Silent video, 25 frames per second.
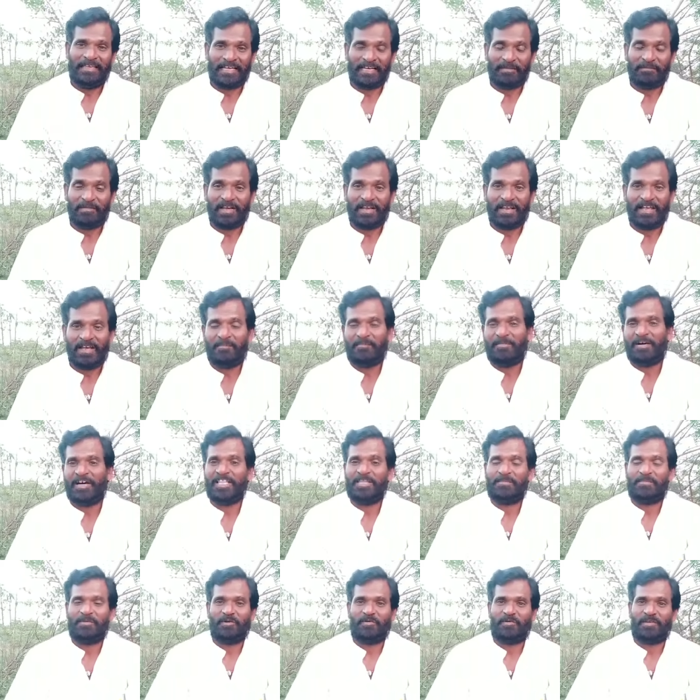என்னமெல்லாம்
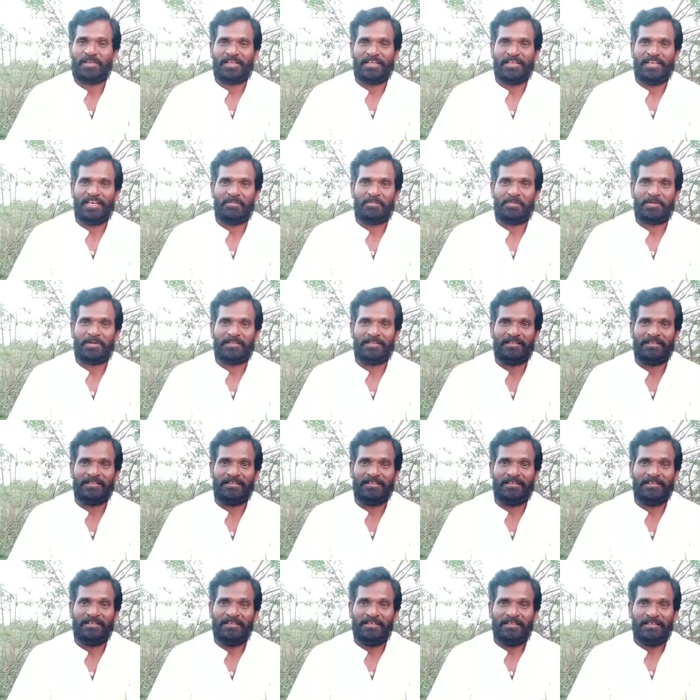பாதிப்பு அவங்களுக்கு ஏற்படுது
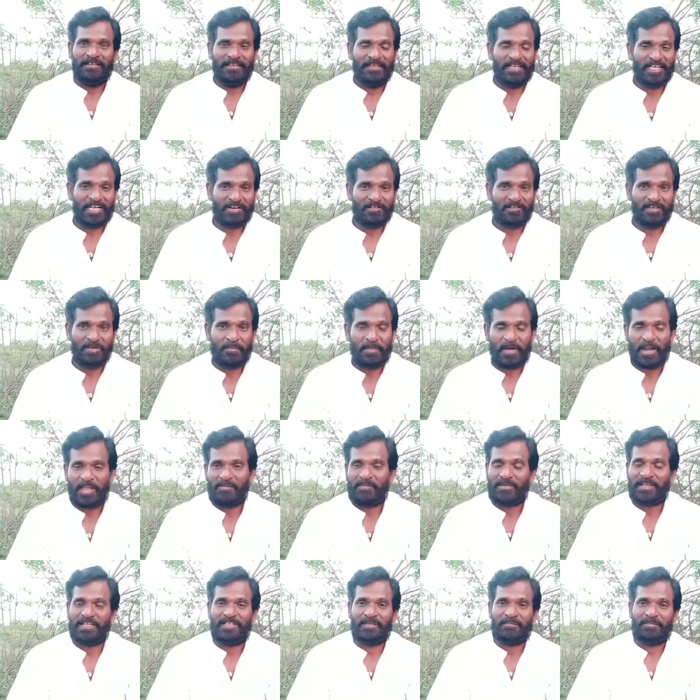ஏற்கனவே பல
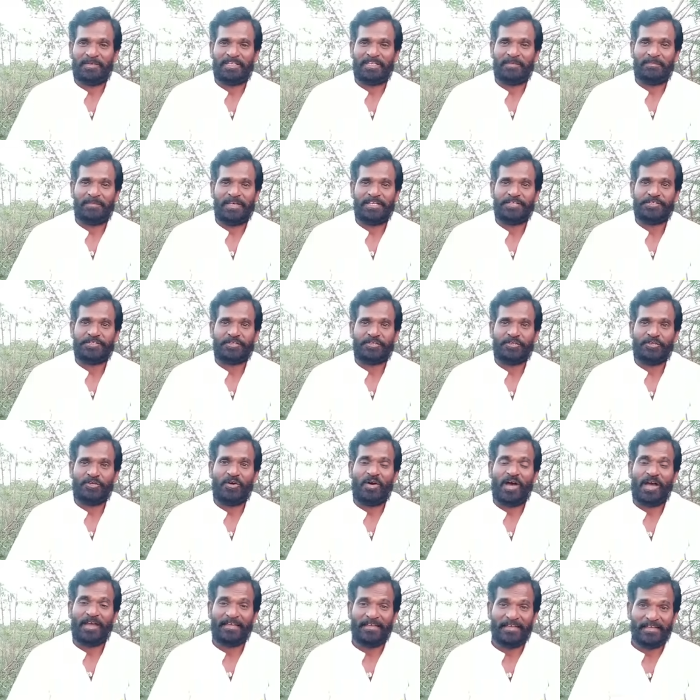முறை இதை பற்றி
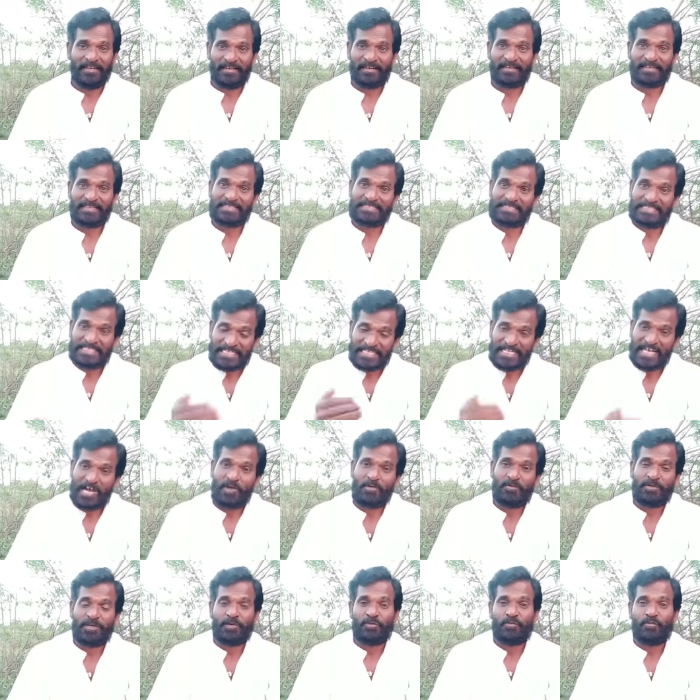பேசியிருக்கோம் இன்றைக்கு
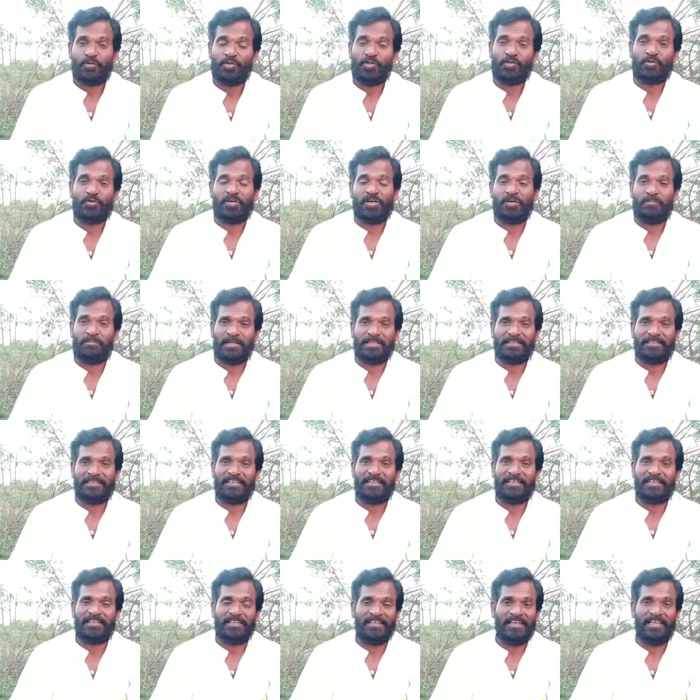சீனாவுடைய ஊதுகுழல்
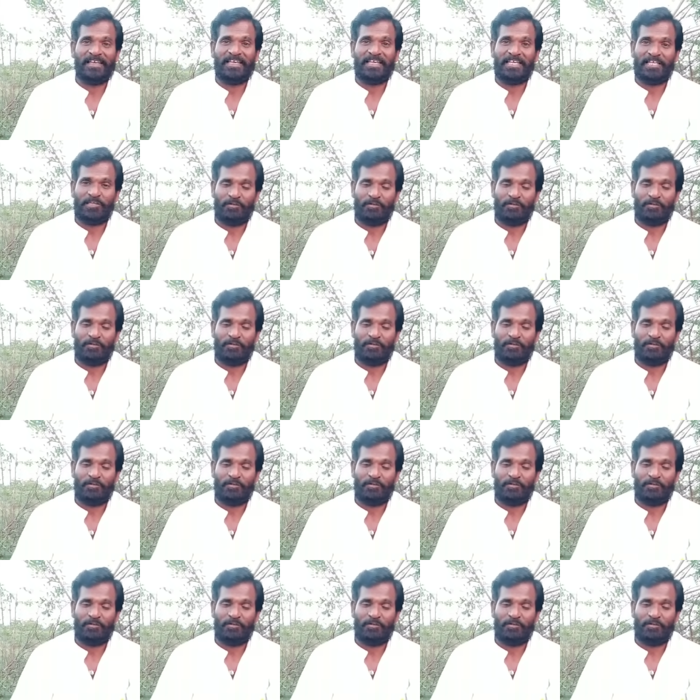பத்திரிகையே